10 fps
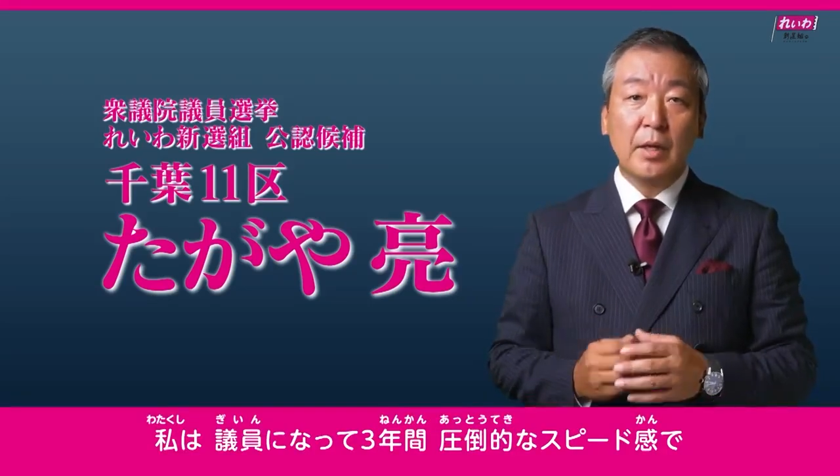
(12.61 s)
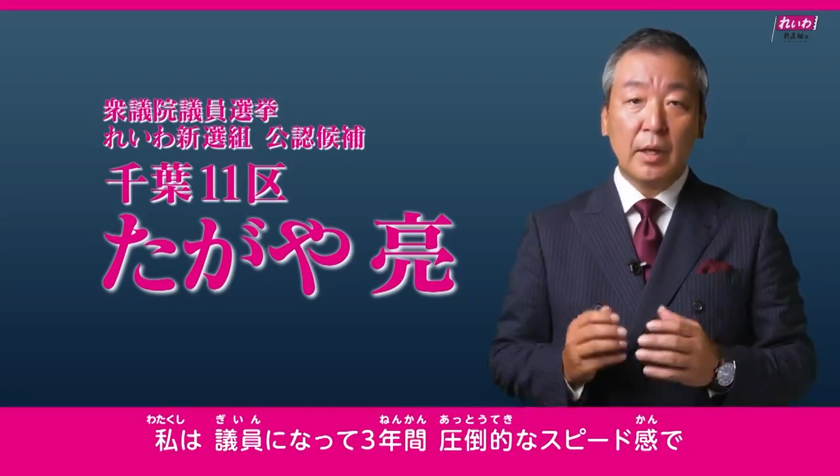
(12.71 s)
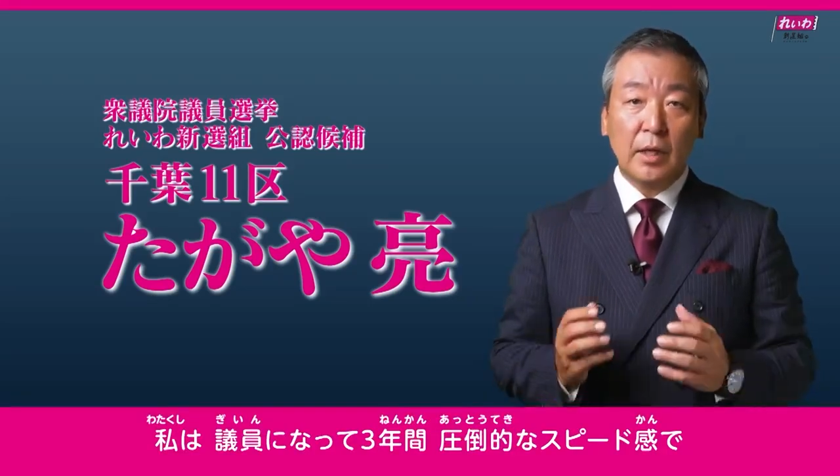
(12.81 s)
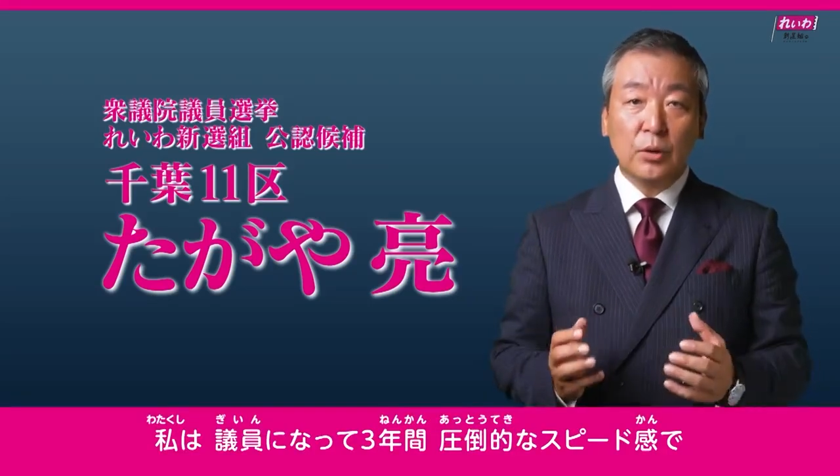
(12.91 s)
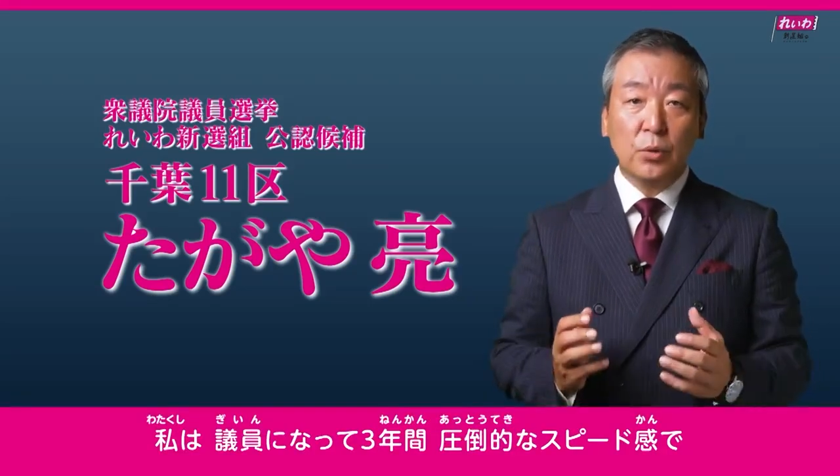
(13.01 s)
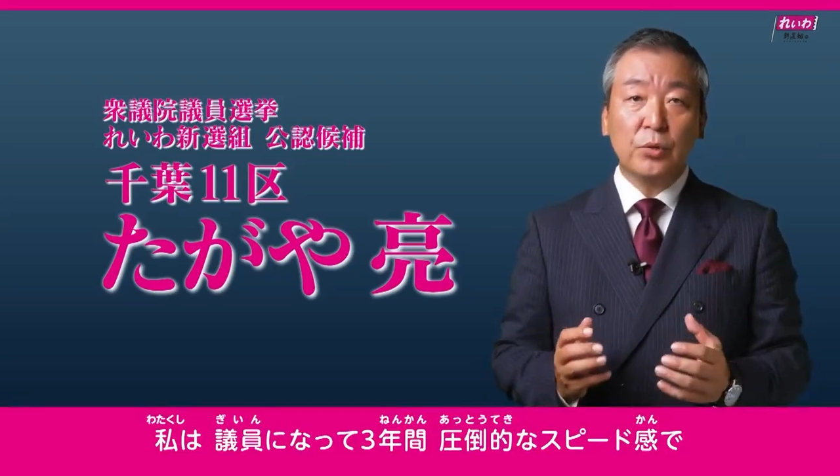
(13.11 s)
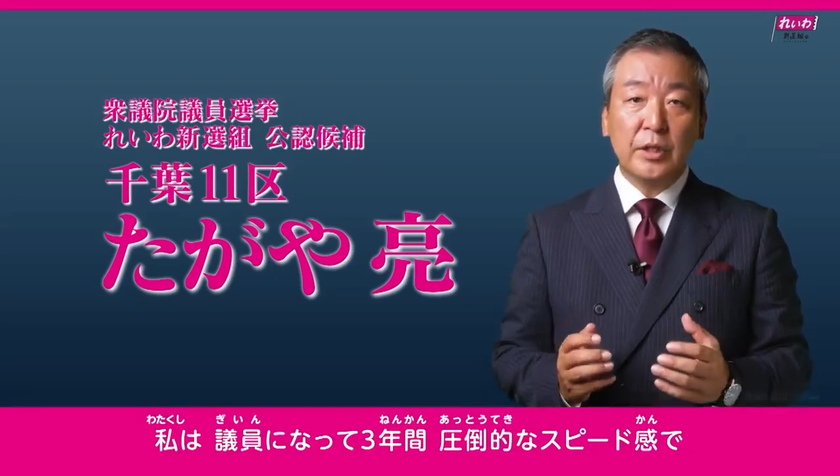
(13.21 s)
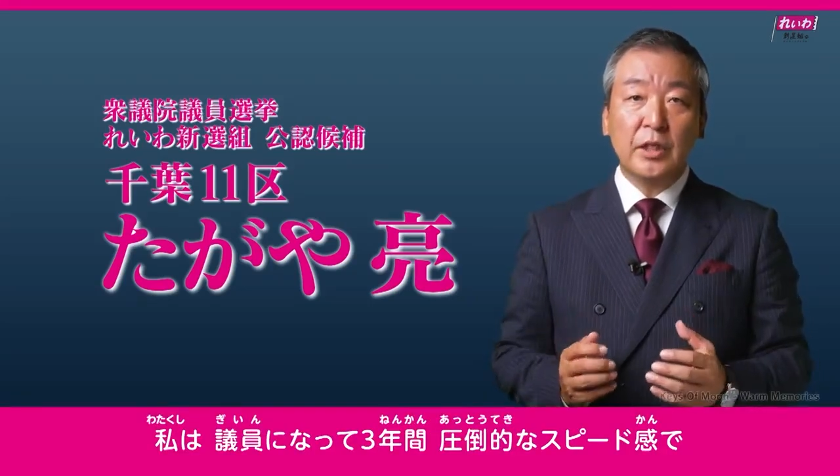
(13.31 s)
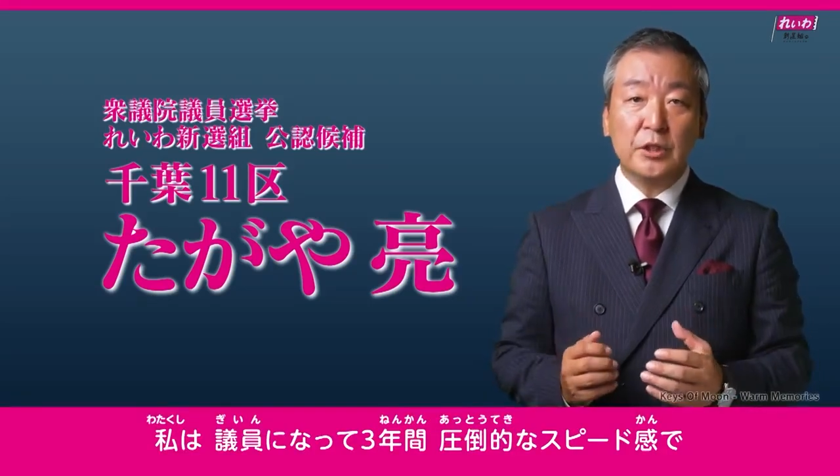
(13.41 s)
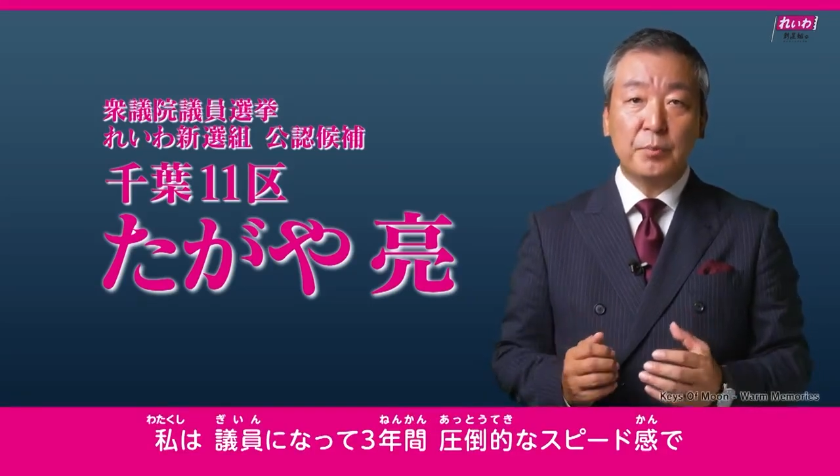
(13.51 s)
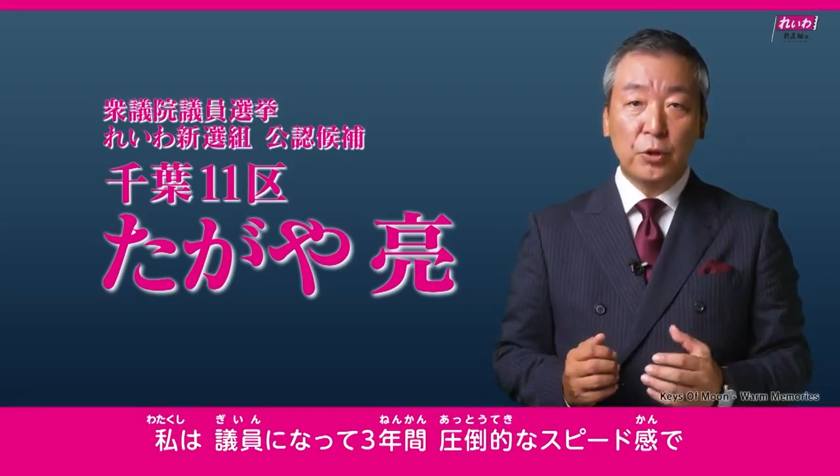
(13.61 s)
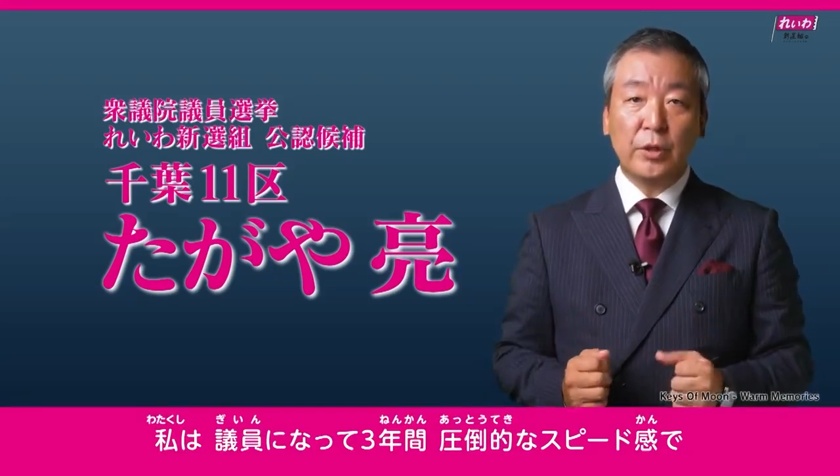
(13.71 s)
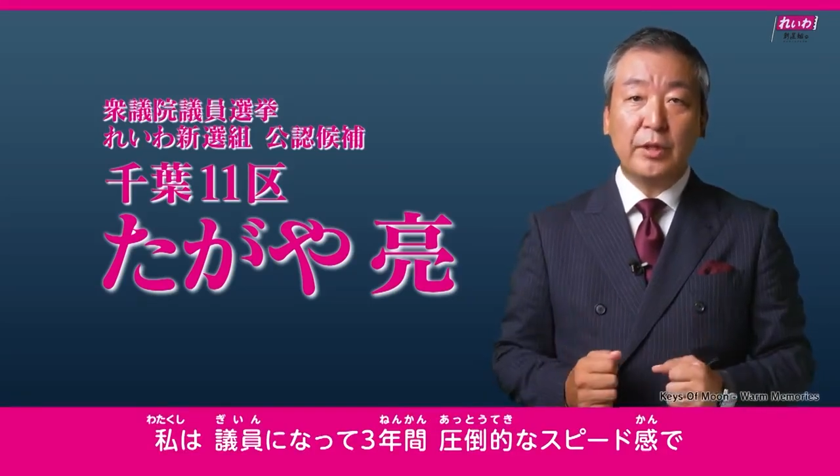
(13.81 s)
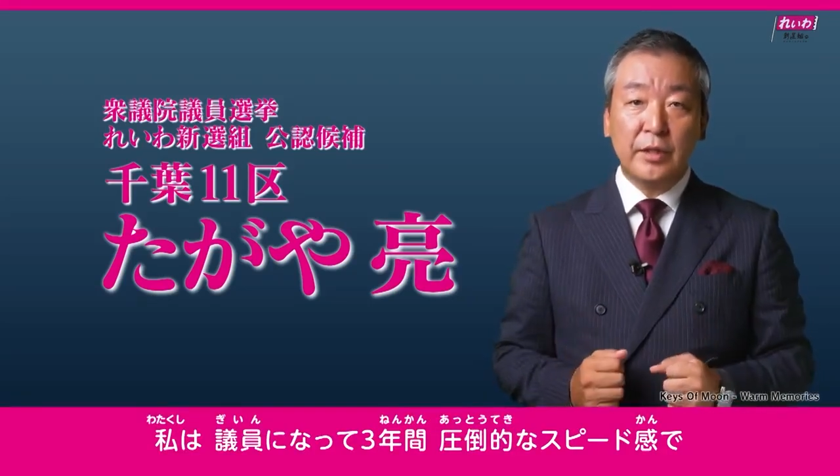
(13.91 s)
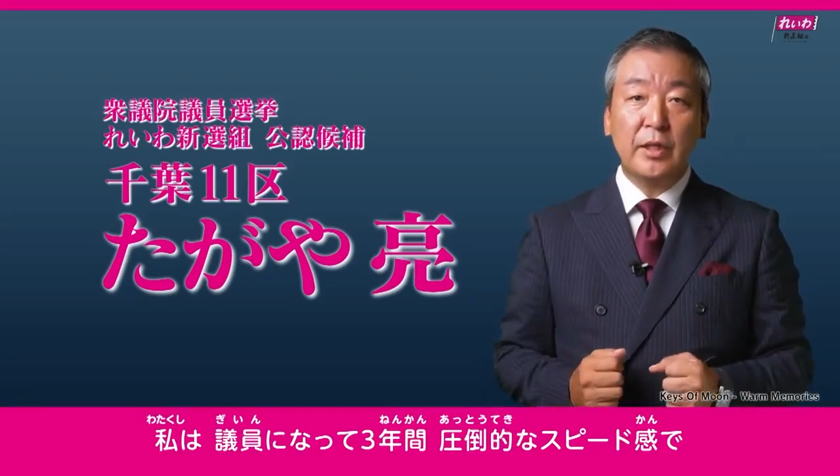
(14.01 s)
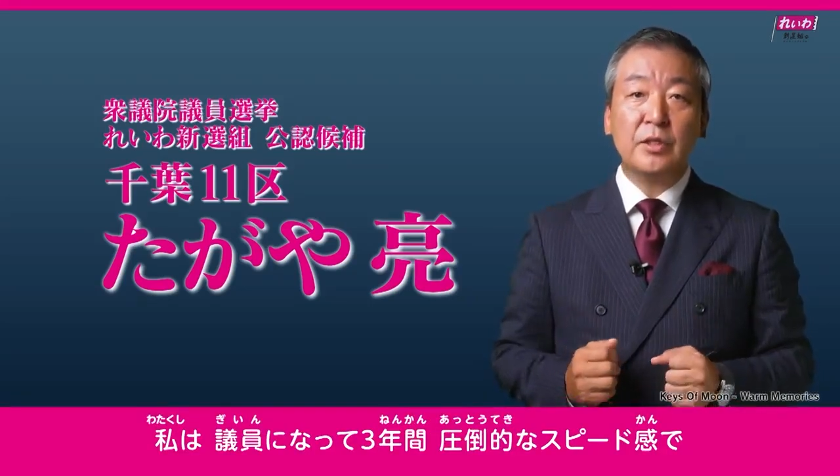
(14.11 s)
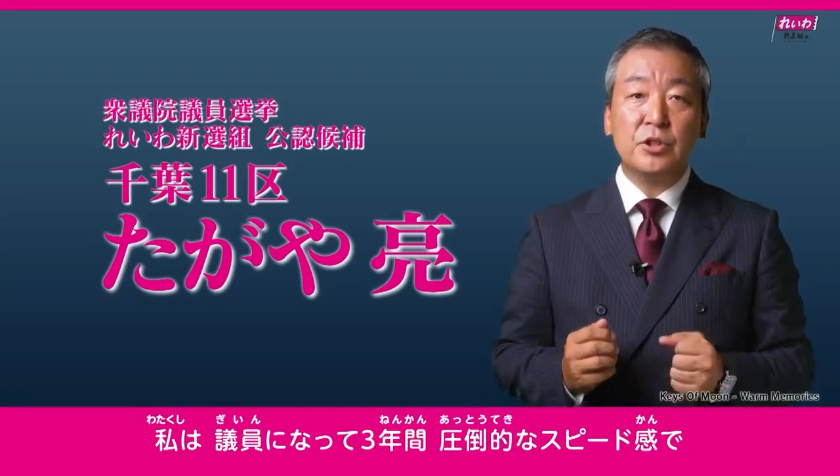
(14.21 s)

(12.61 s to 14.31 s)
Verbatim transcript: 圧倒的なスピード感で